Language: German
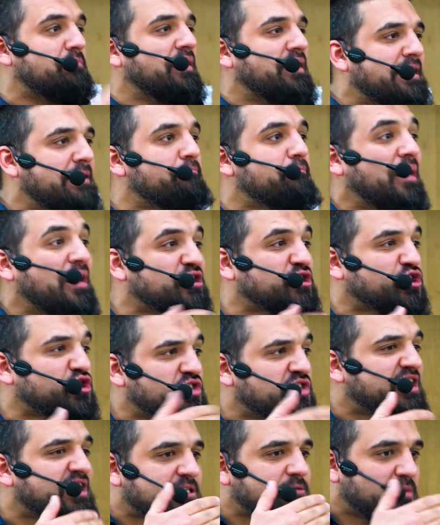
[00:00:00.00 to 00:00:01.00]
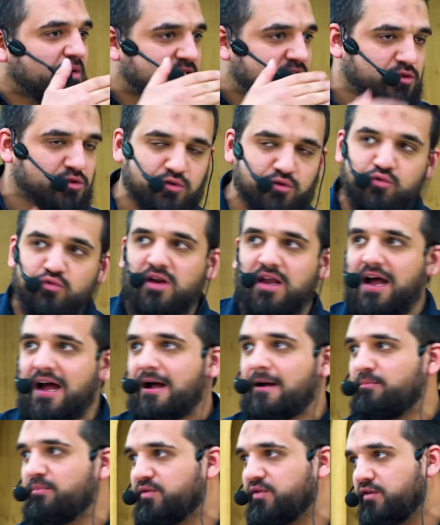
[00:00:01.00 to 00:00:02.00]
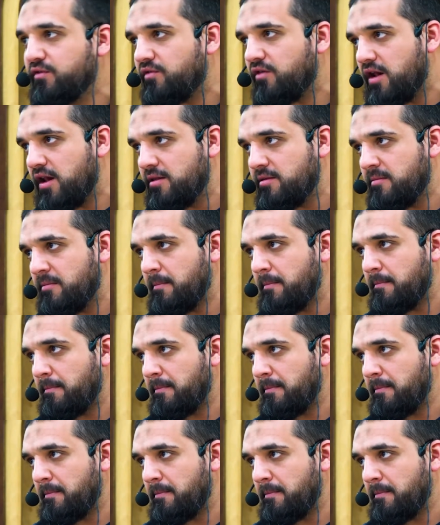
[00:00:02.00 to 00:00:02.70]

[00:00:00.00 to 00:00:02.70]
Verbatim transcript: mit den Menschen nichts mehr zu tun haben zu wollen.